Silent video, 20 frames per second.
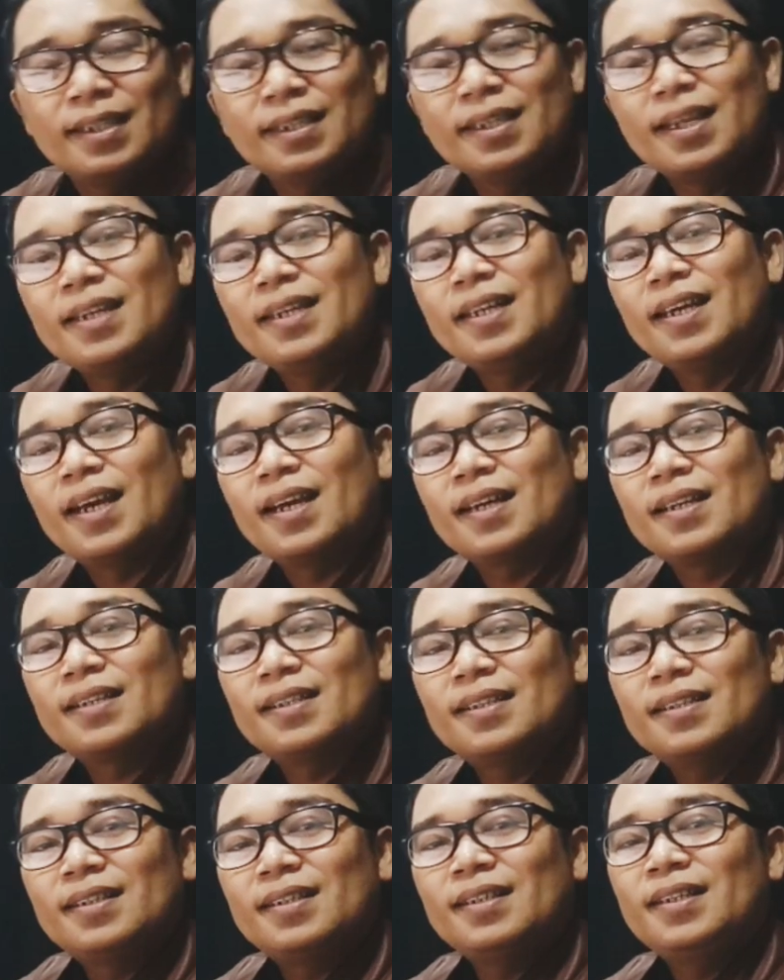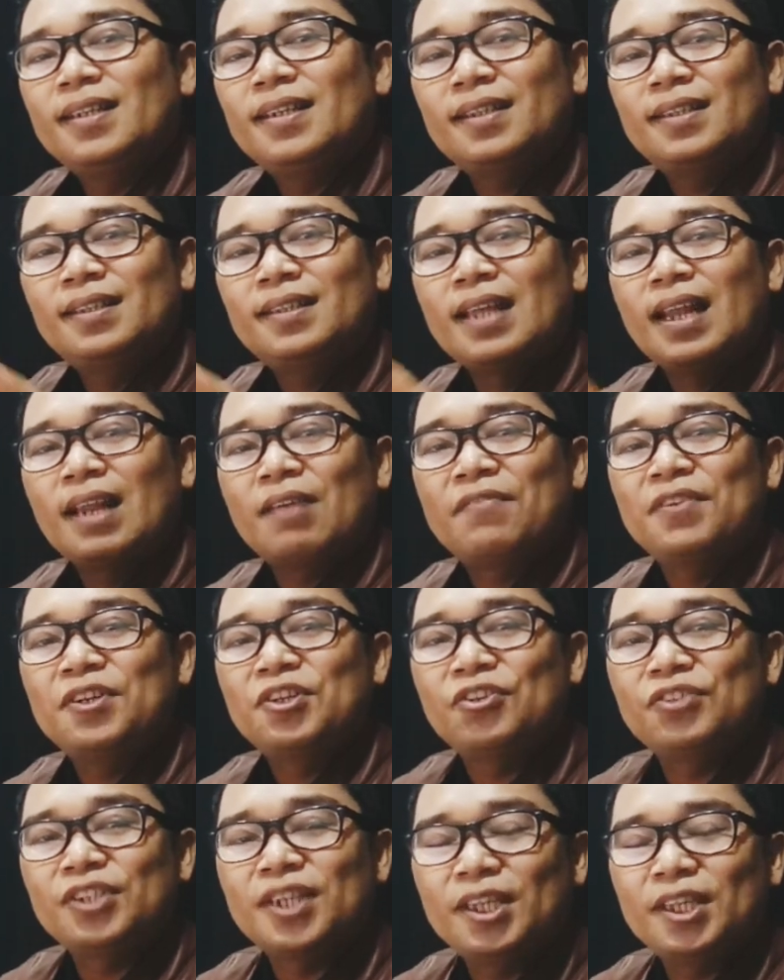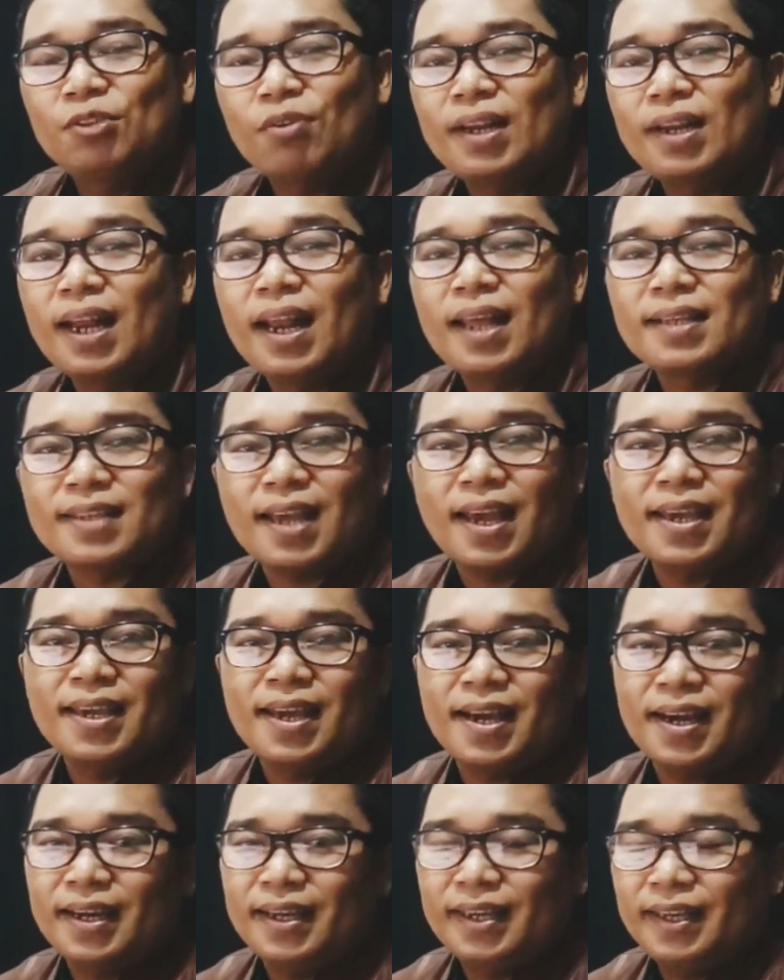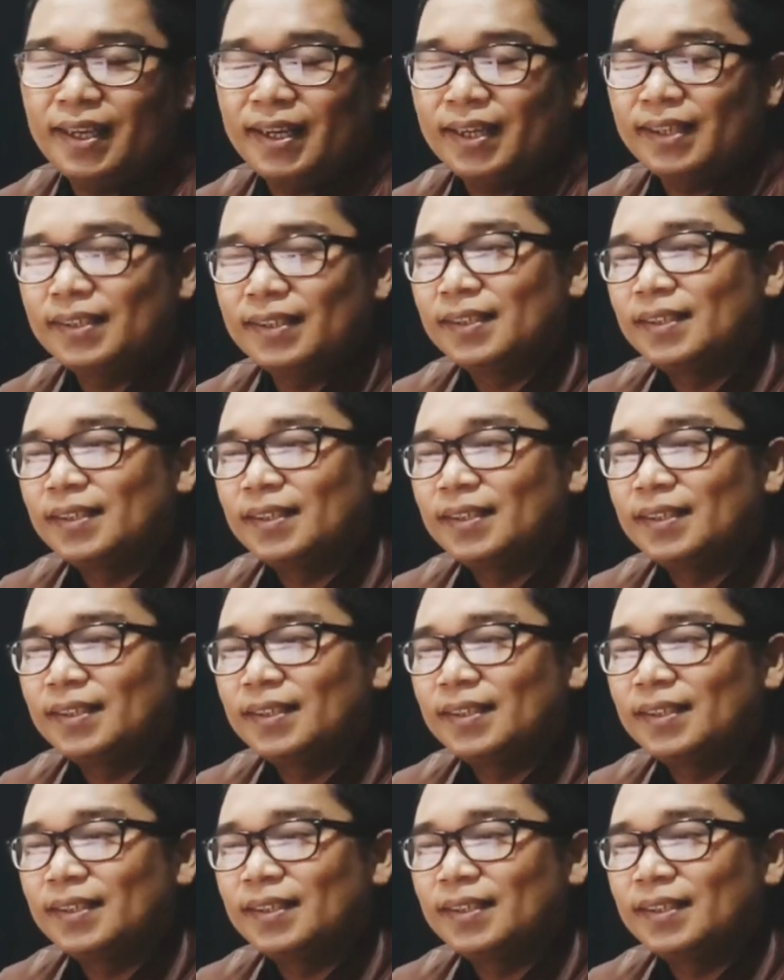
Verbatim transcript: dan yang di dalam videonya itu adalah saya, ya.